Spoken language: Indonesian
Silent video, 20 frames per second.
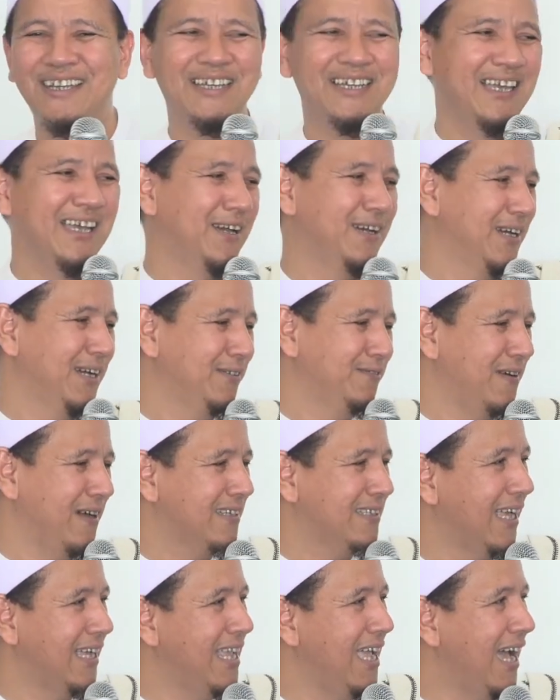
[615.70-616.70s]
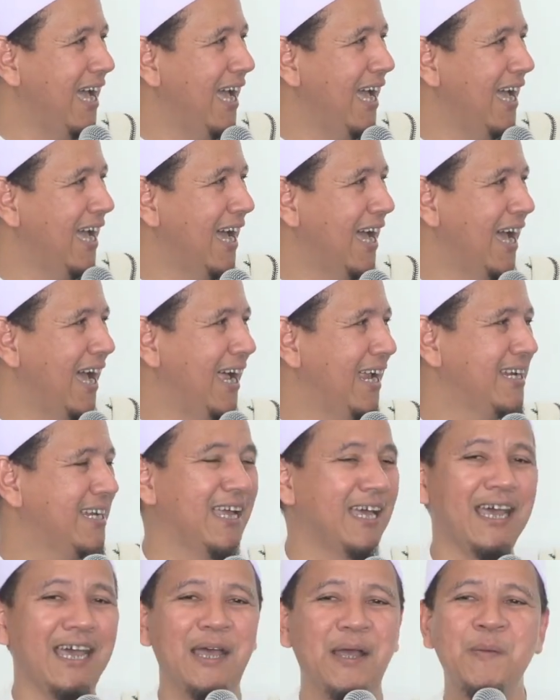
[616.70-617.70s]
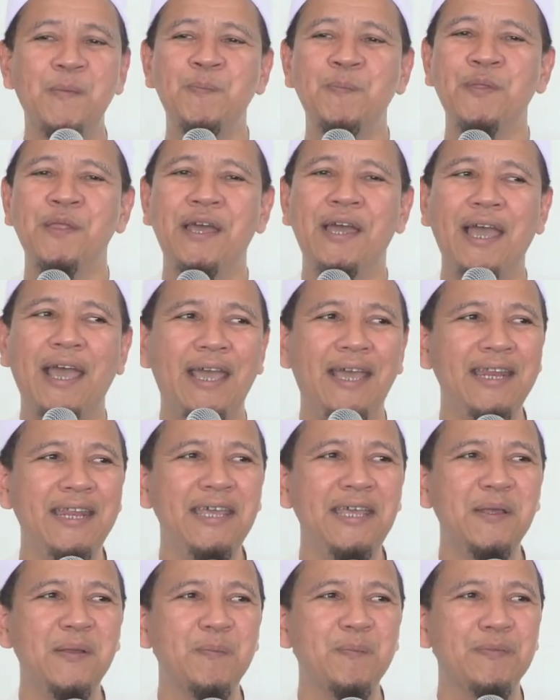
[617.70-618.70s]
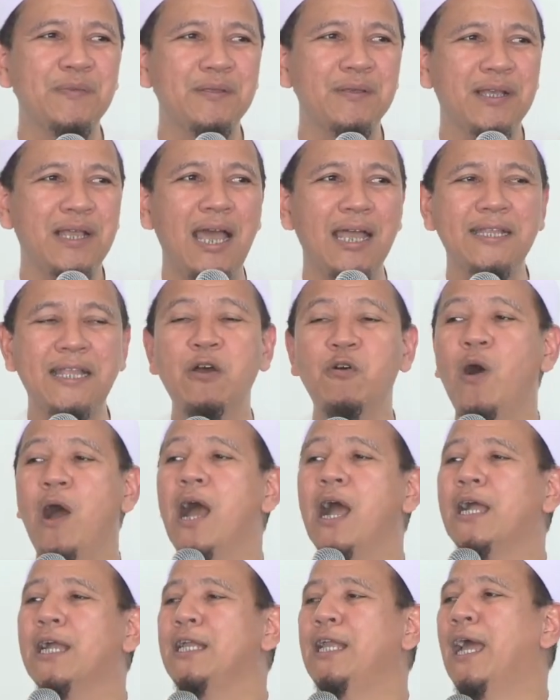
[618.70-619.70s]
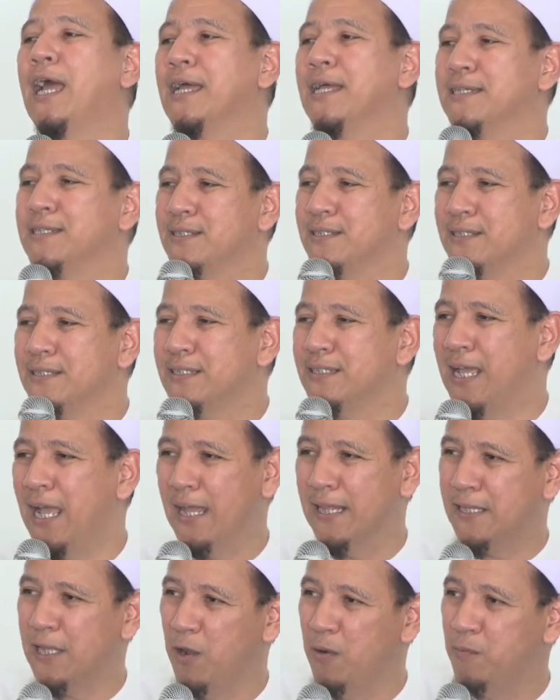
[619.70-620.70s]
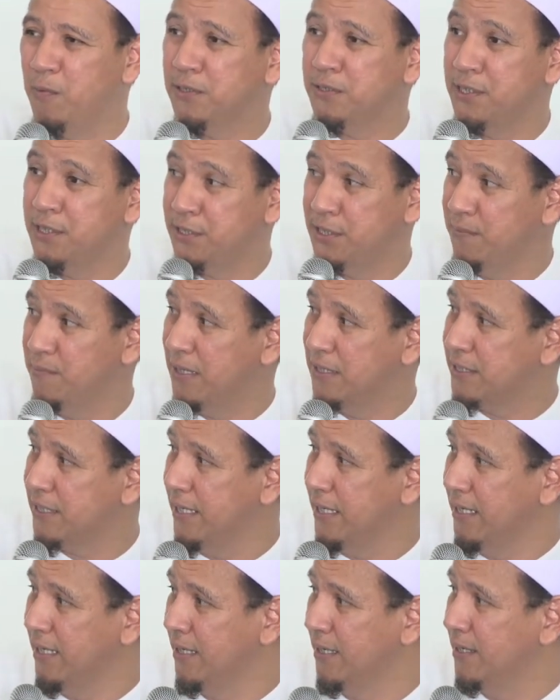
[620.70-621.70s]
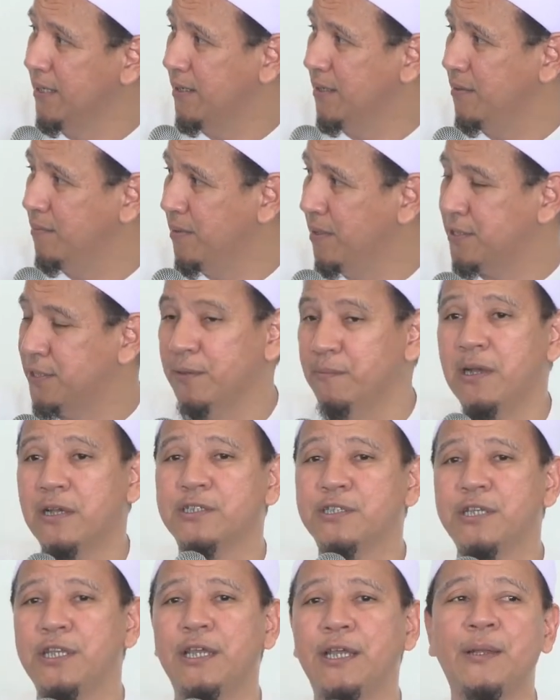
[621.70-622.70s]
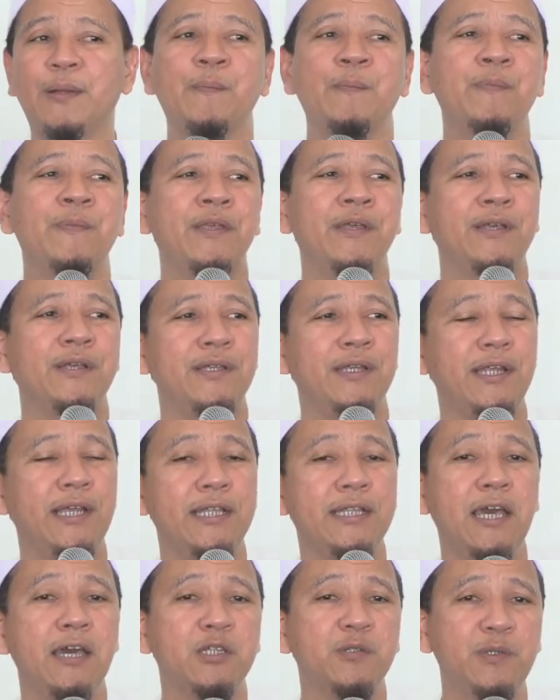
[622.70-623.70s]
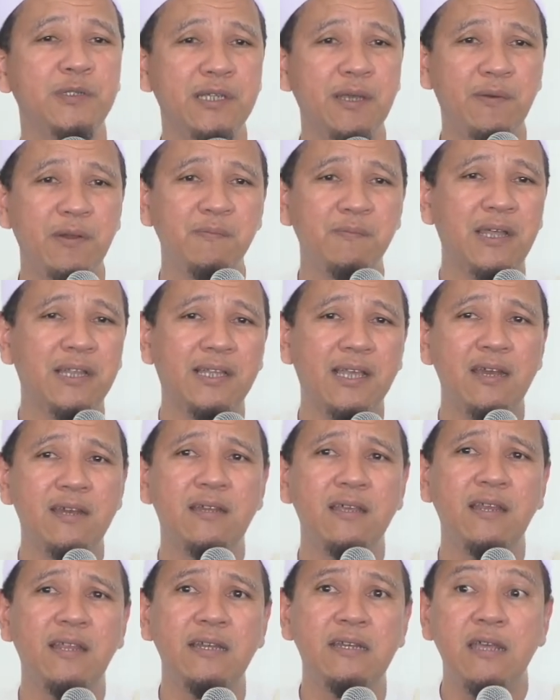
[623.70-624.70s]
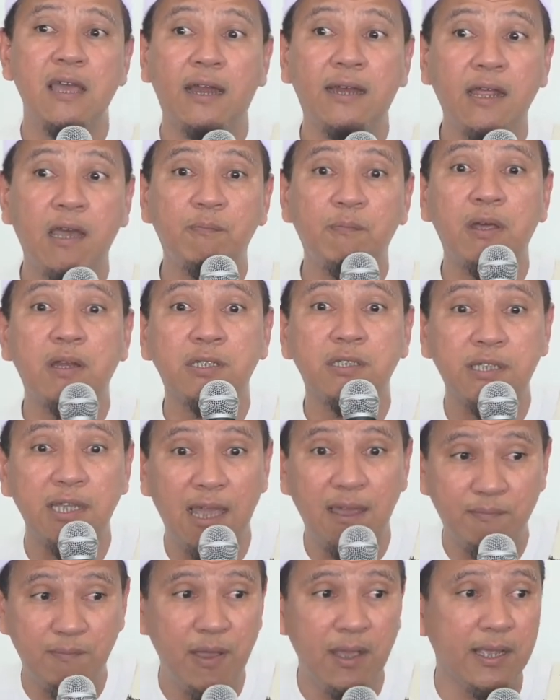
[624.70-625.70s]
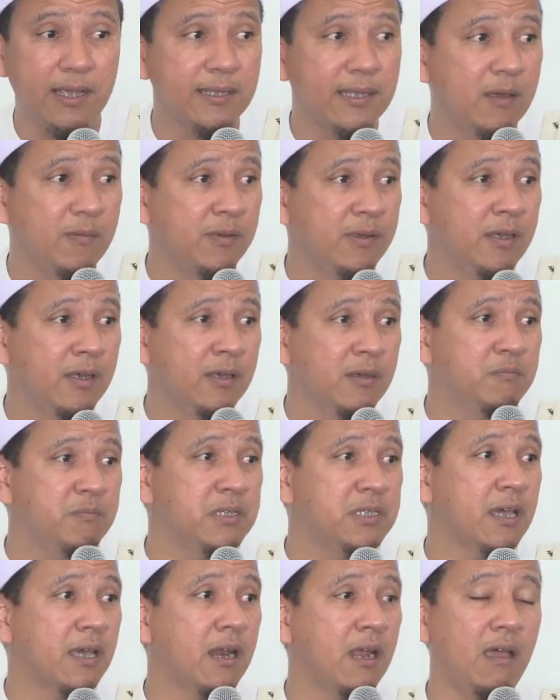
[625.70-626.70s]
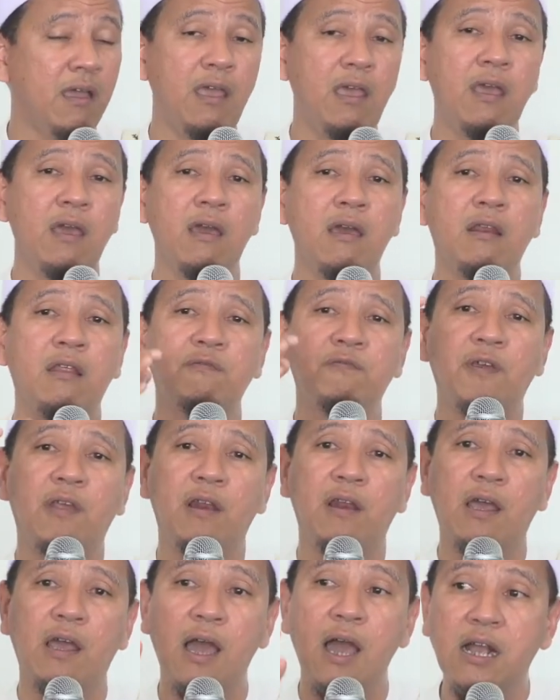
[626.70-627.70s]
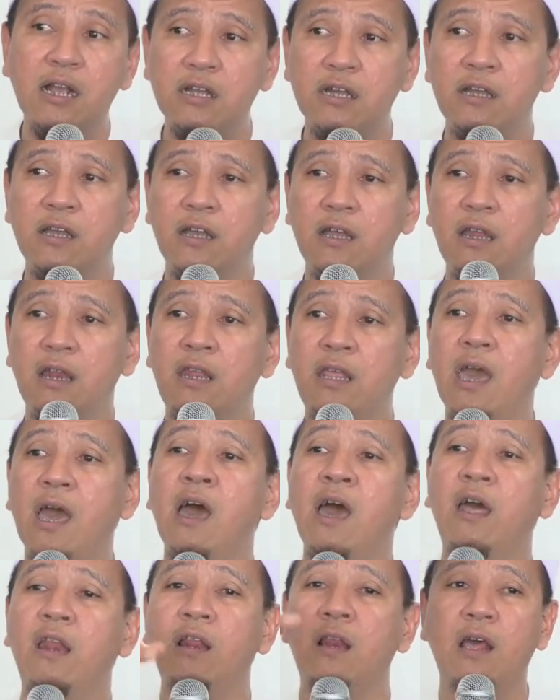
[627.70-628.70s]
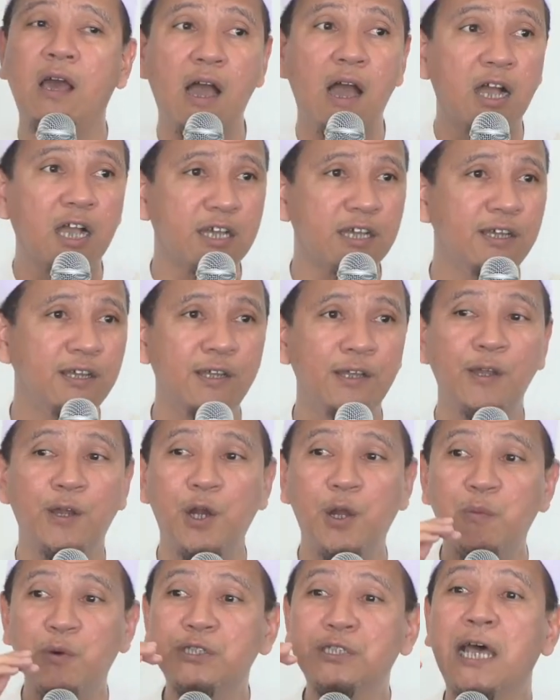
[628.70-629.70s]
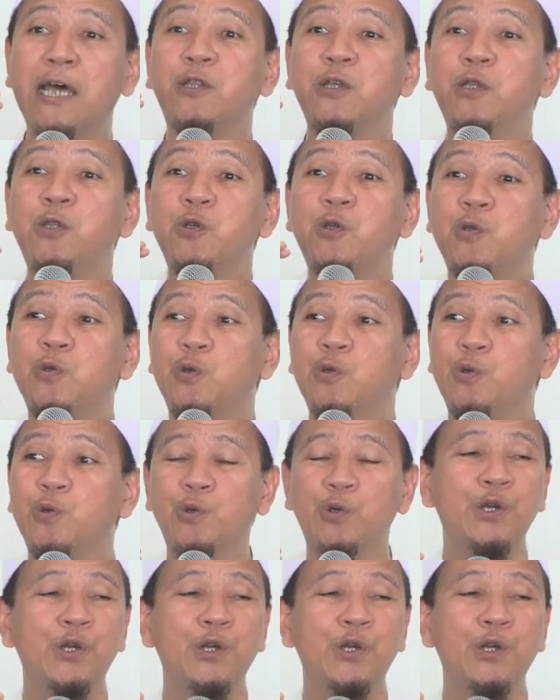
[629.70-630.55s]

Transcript: Ya, faktanya A, ah, ada. Ini nggak tahu haknya, nggak tahu posisi masing masing-masing. Jadi kita harus bisa menempatkan diri di hadapan siapa kita bi bicara. I'rifil hak di ahlil hak. Nomor satu itu dulu.